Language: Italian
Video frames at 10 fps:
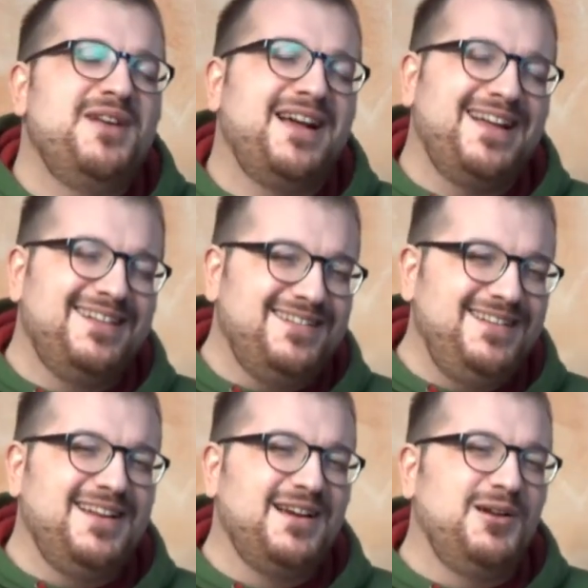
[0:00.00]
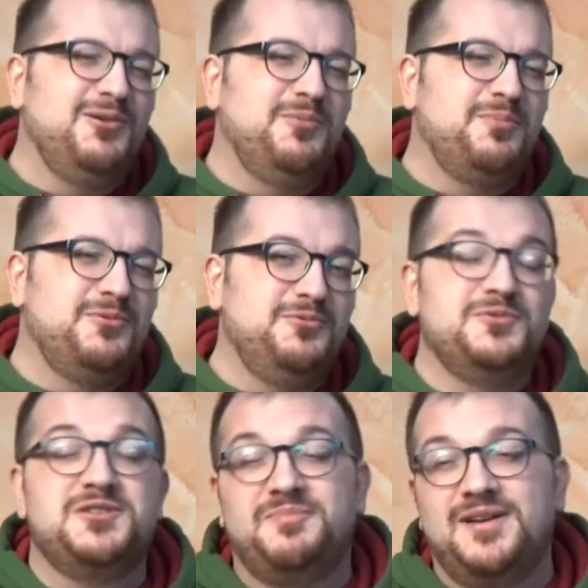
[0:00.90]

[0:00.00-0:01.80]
una cantina che lo produce,